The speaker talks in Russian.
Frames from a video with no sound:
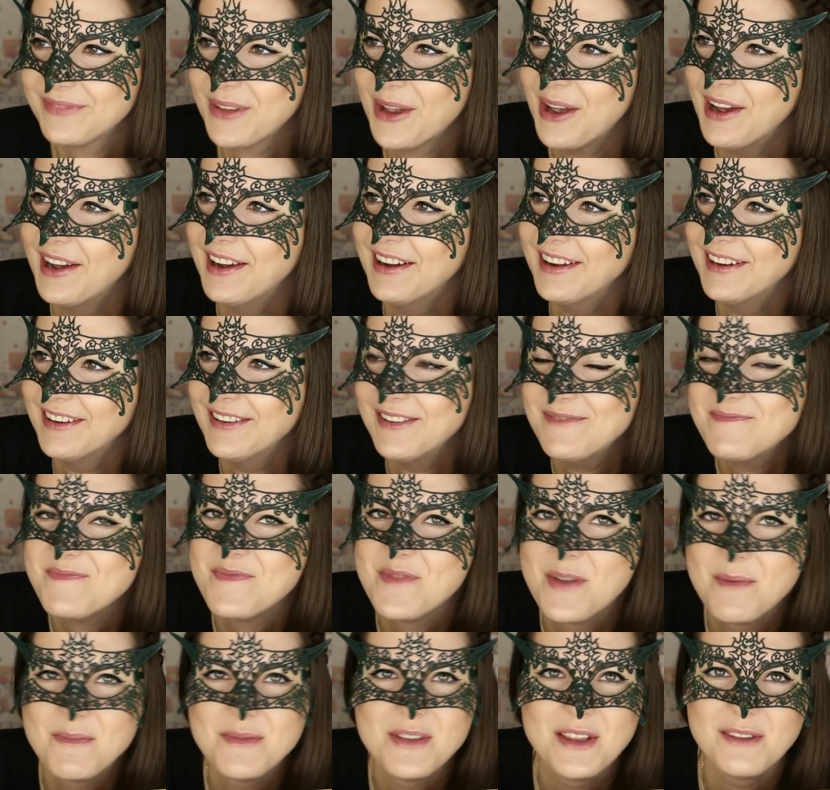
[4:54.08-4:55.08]

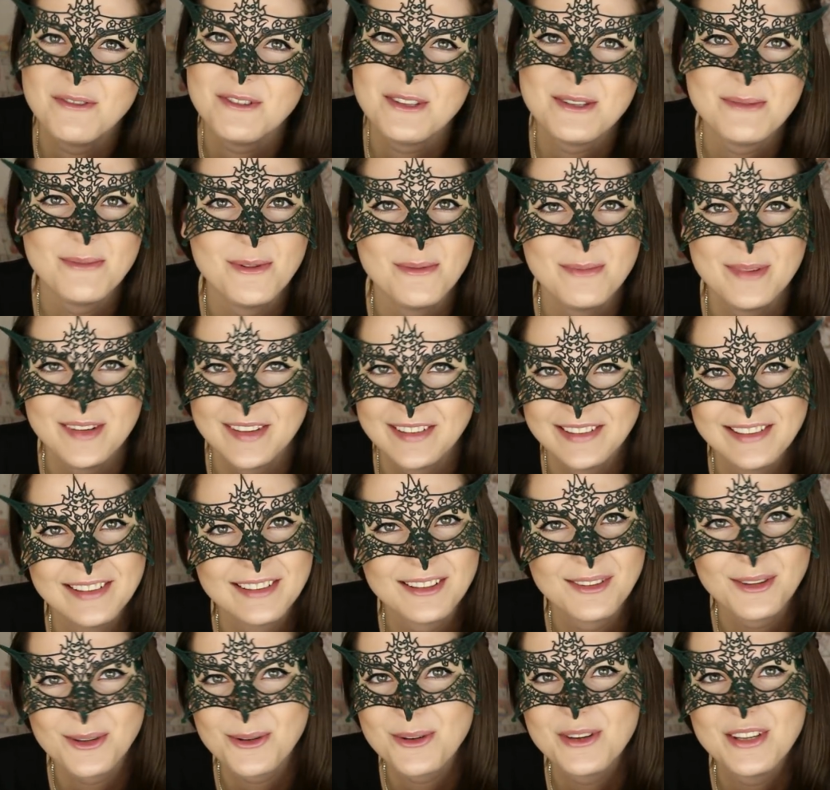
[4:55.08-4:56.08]
У меня, видимо, были на
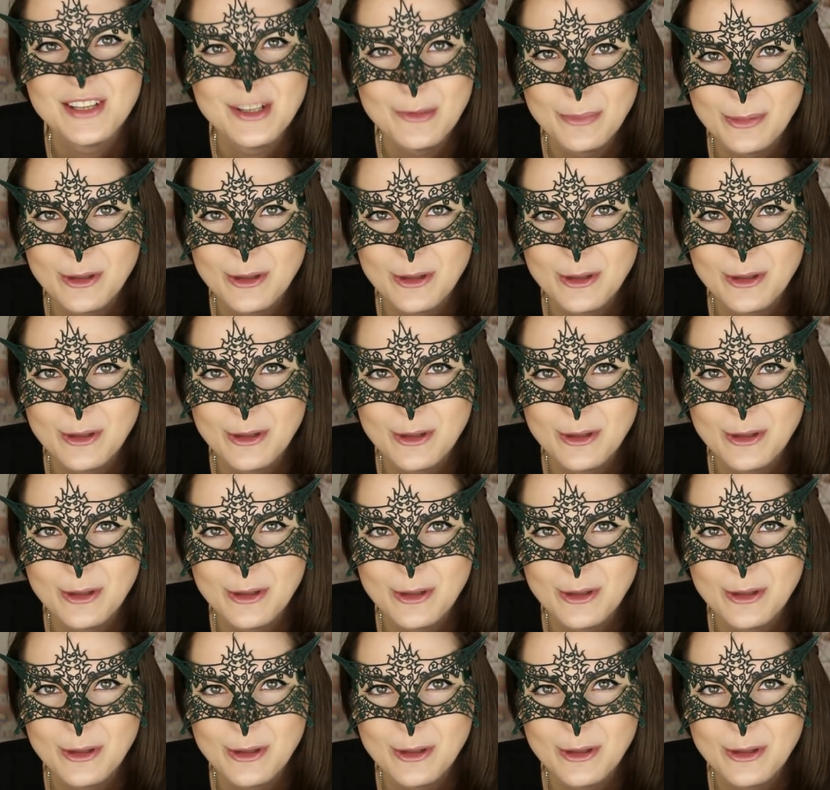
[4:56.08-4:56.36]
это другие